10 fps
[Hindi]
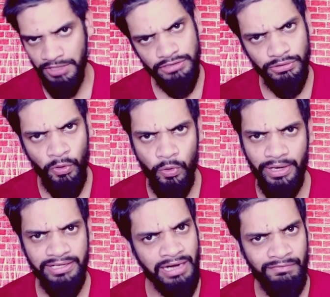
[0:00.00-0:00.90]
ये तो हो
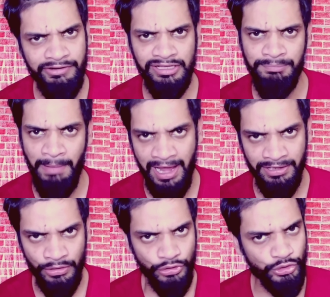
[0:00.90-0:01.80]
गई रावण की
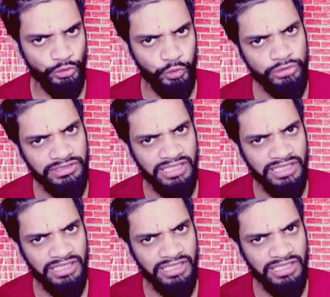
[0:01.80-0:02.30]
बहन जो दूध